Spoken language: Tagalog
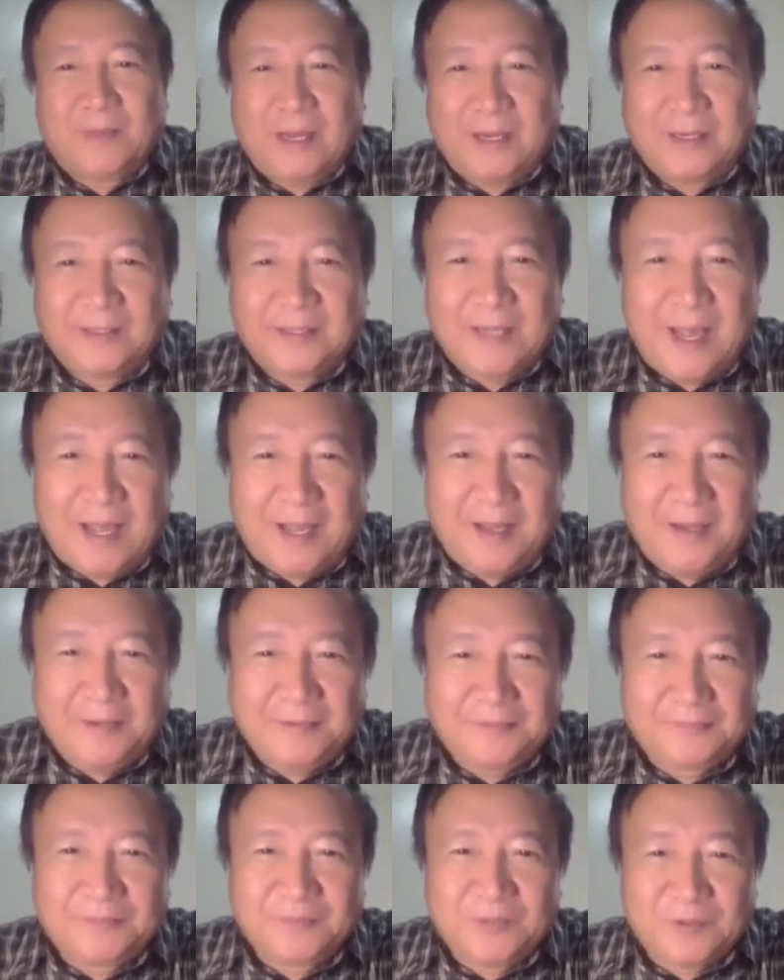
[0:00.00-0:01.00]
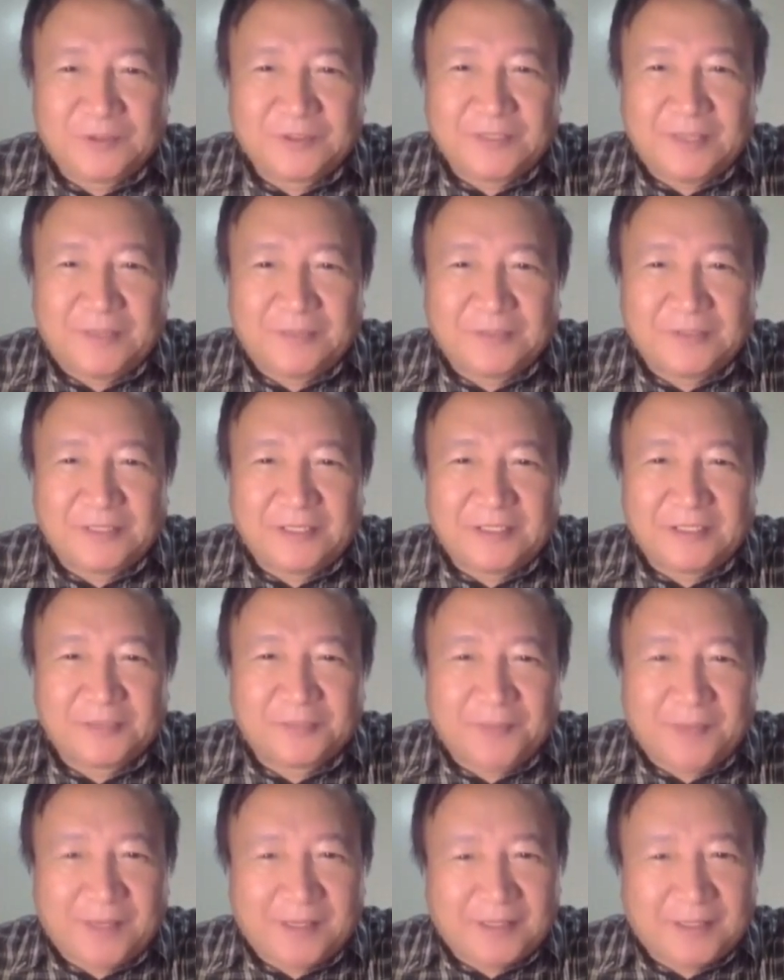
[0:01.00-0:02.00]
maganda, yung stem
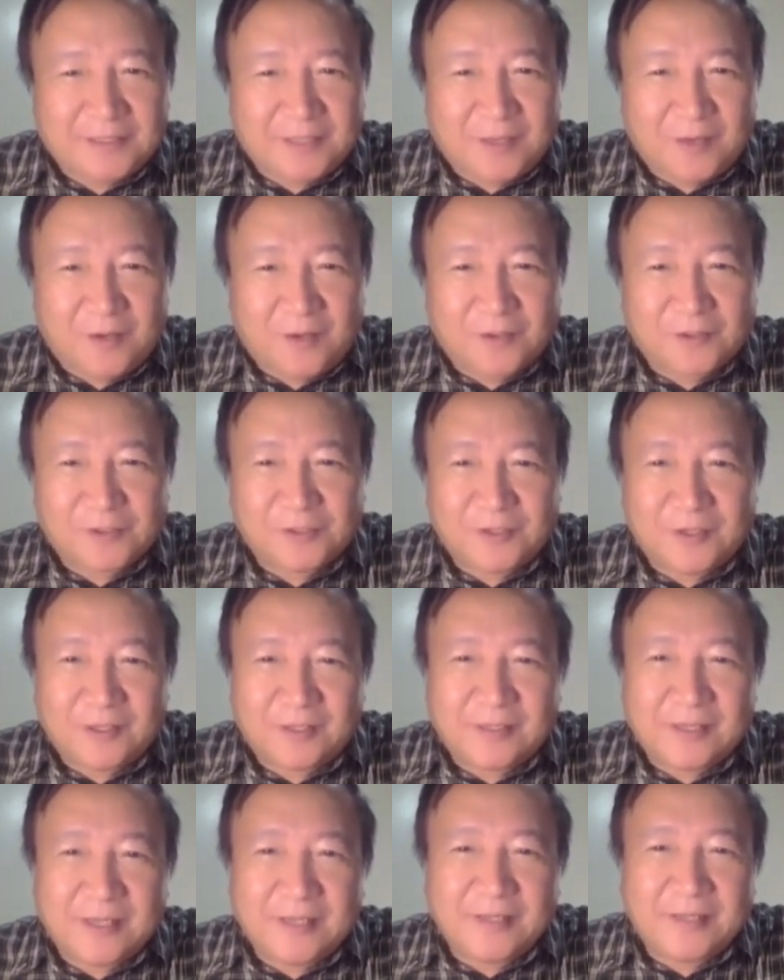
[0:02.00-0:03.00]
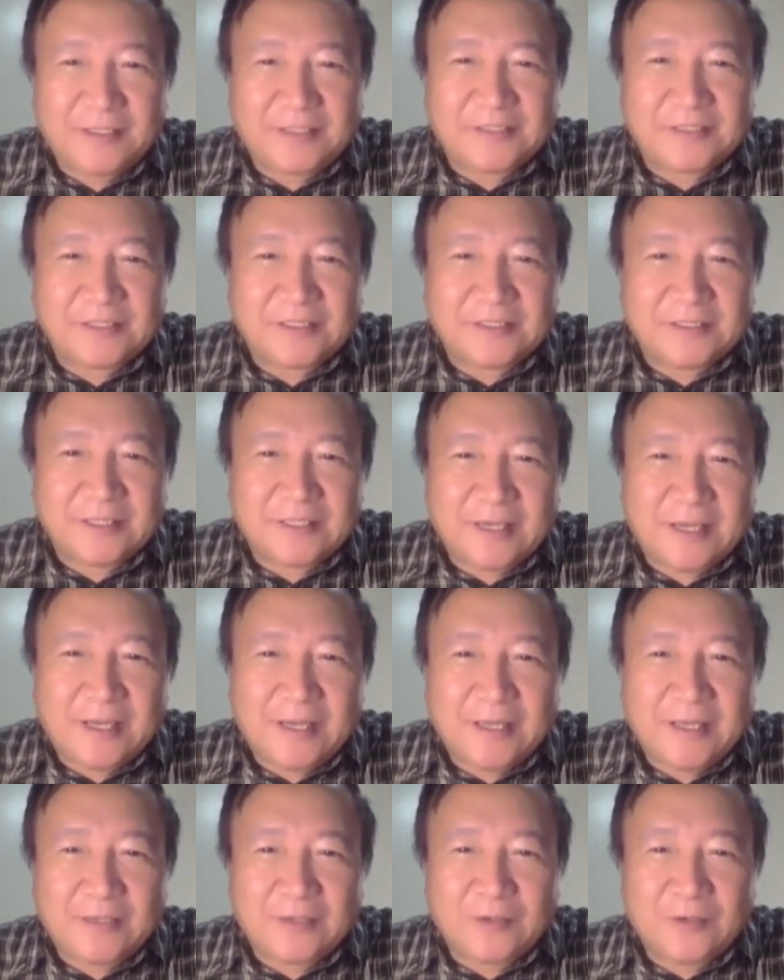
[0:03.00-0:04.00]
cells para sa osteoarthritis at
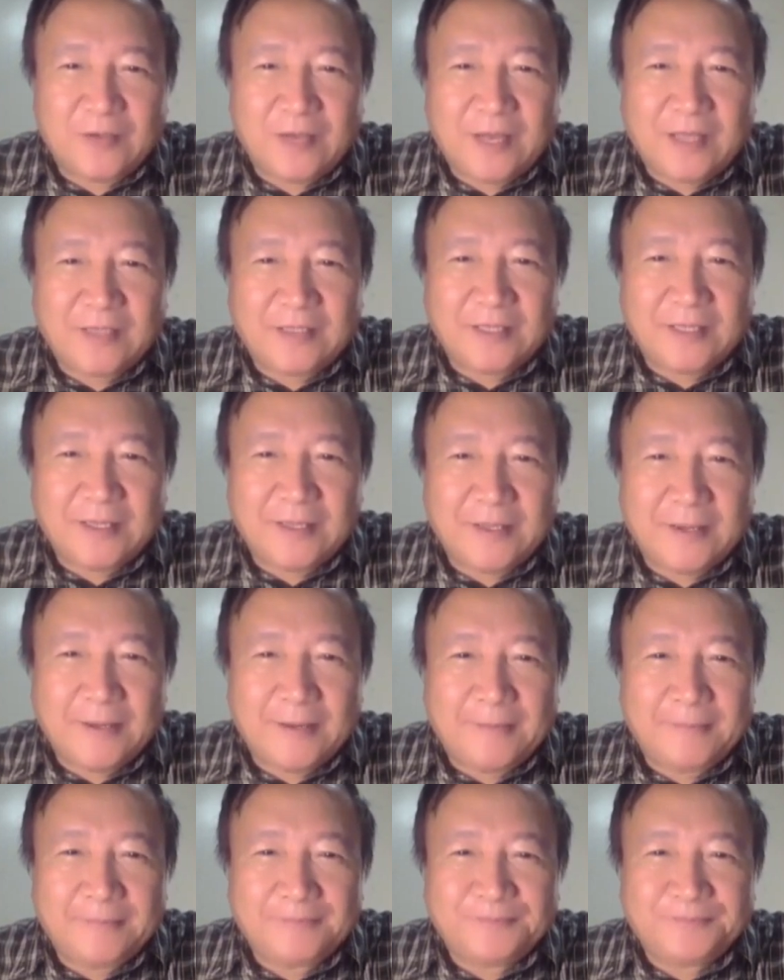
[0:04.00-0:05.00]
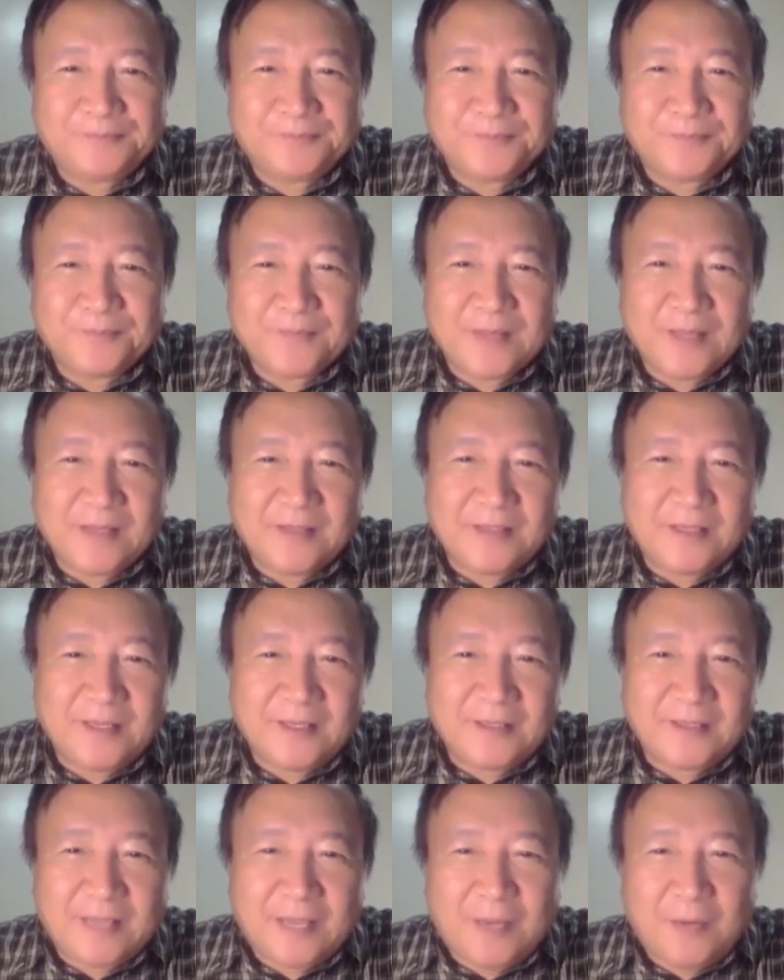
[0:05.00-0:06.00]
saka itong ating uh,
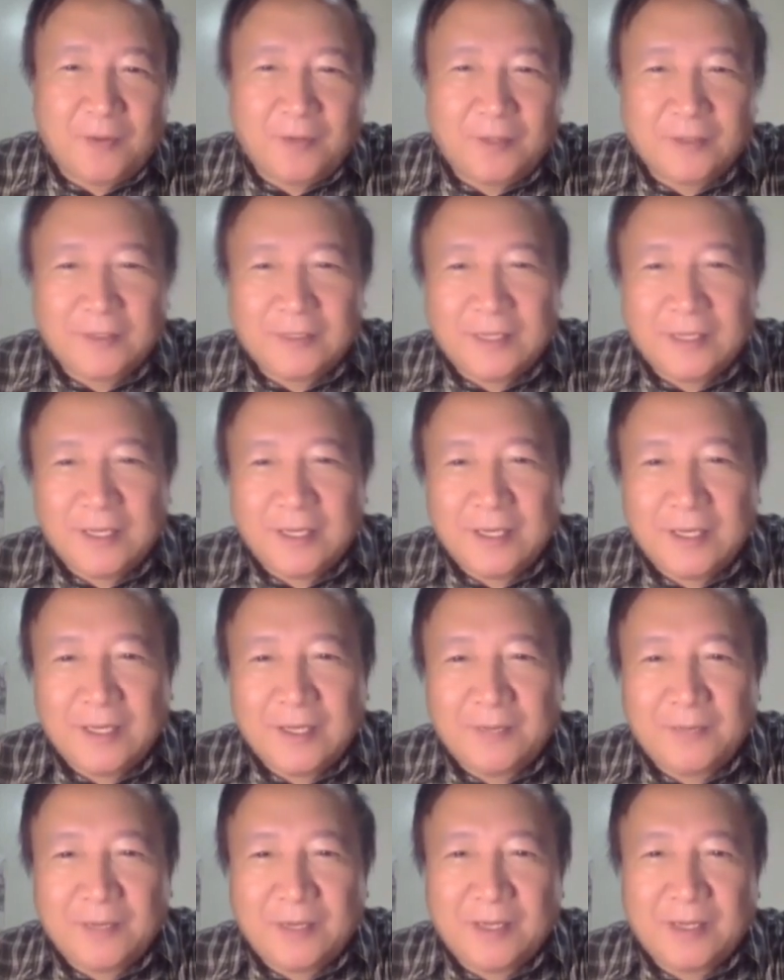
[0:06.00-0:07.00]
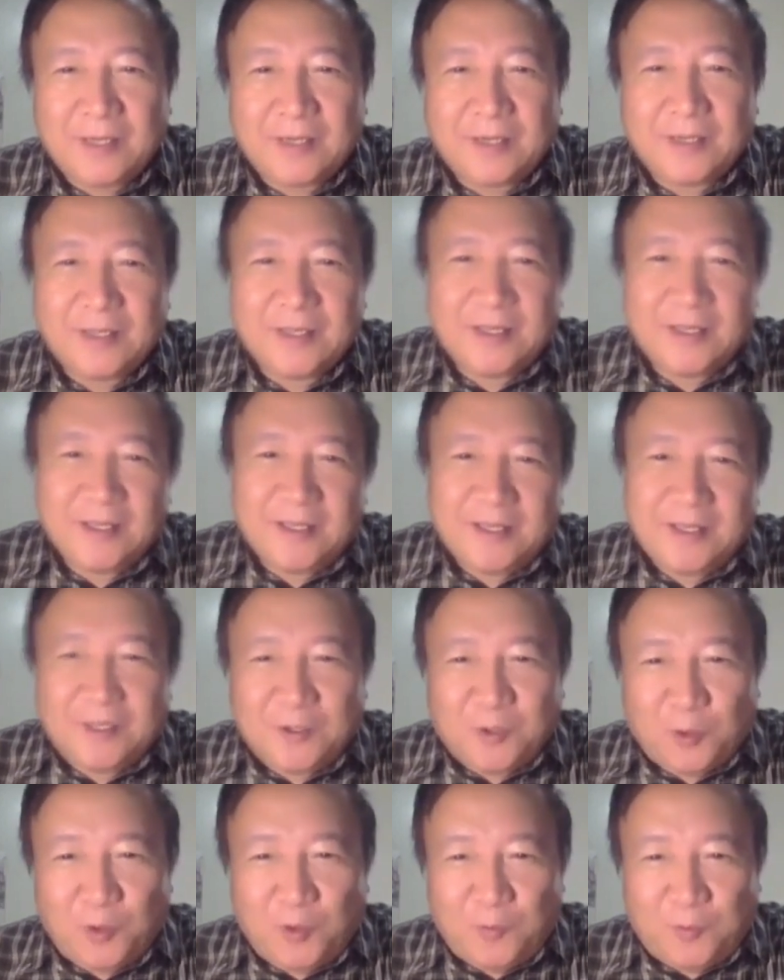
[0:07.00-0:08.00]
tinatawag na mga
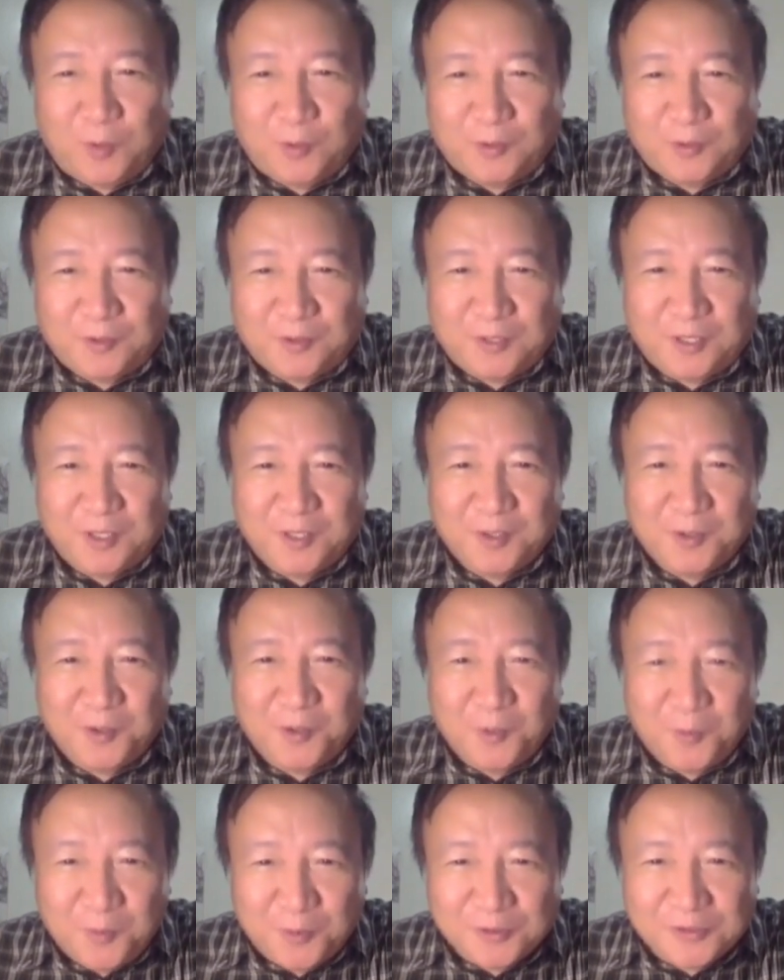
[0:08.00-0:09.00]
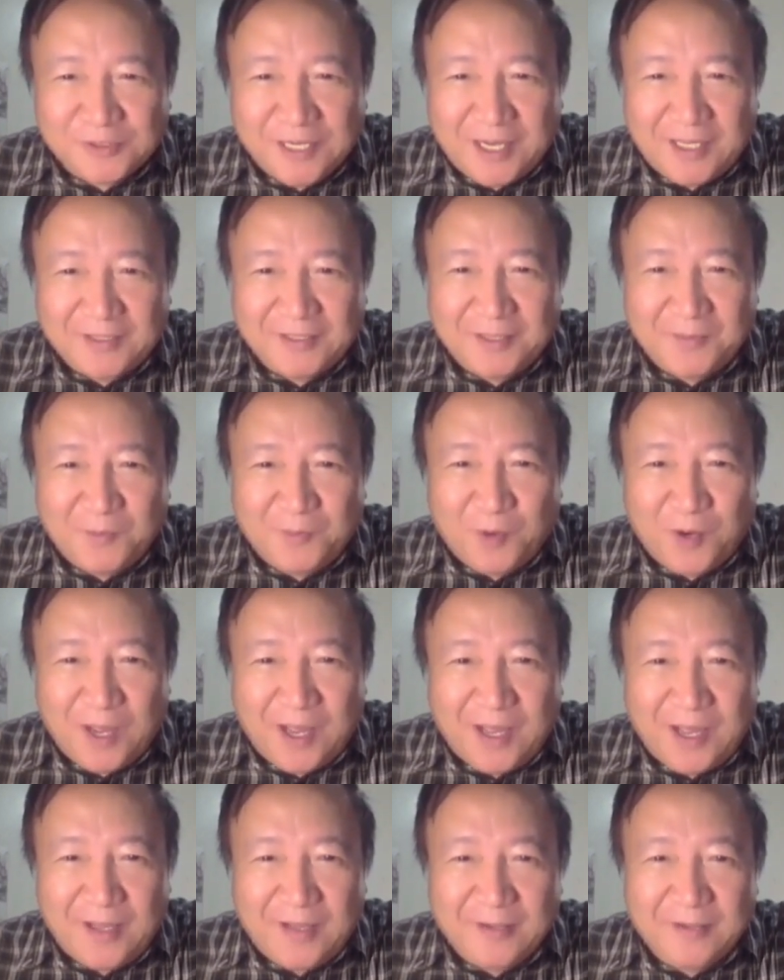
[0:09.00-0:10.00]
kulubot, kulubot sa ating
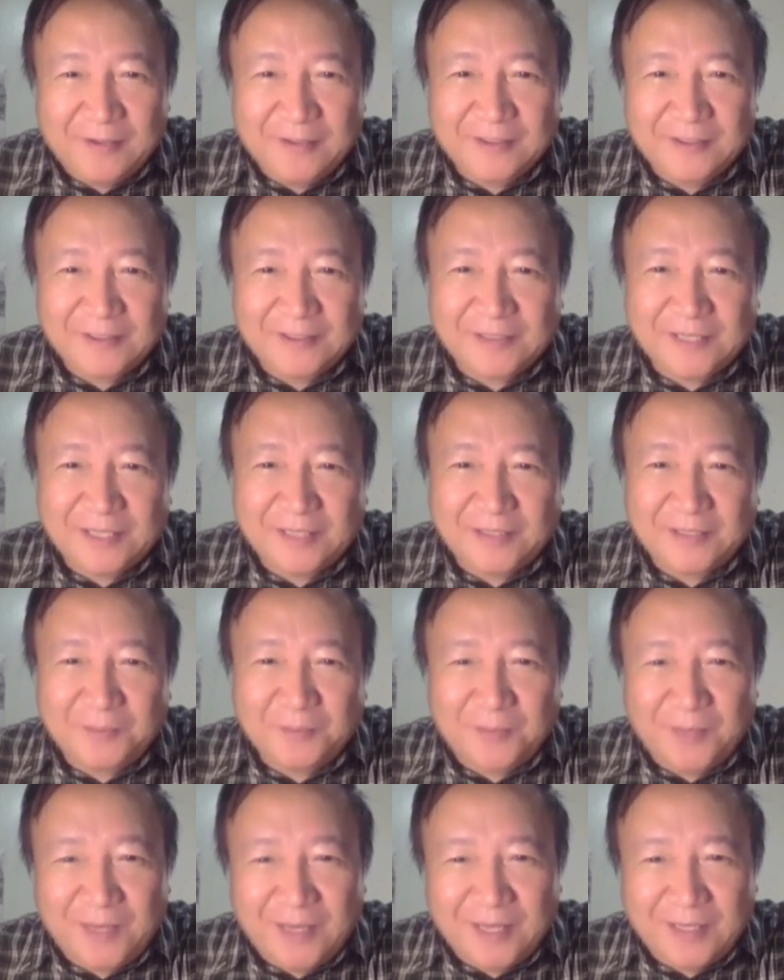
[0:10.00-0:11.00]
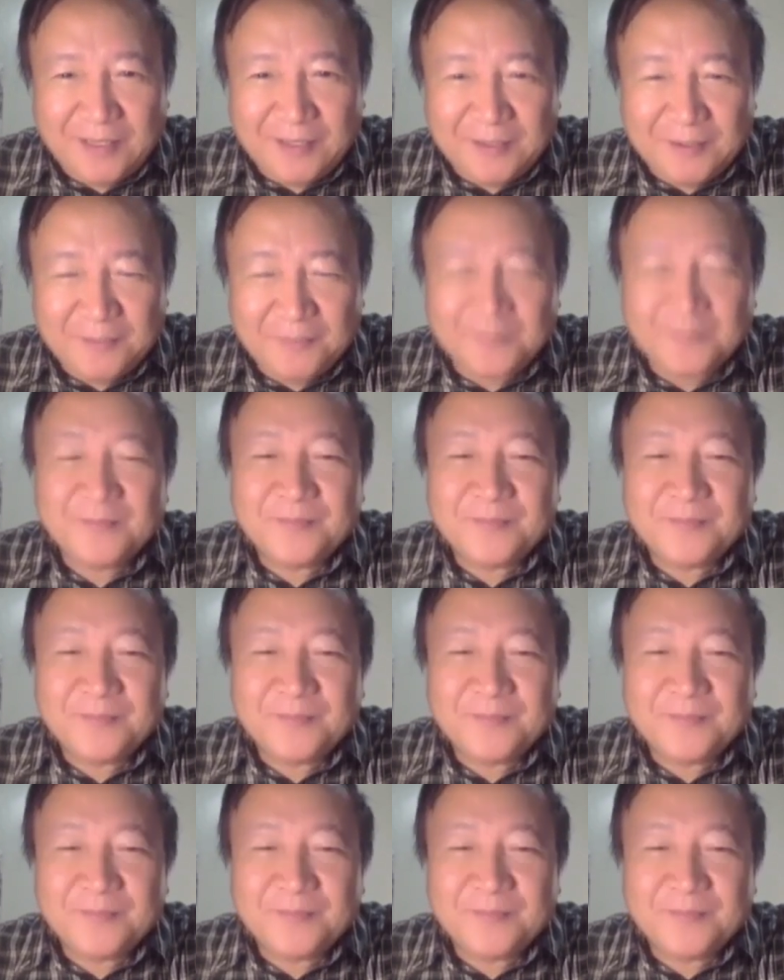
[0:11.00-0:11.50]
mukha, sa ating balat,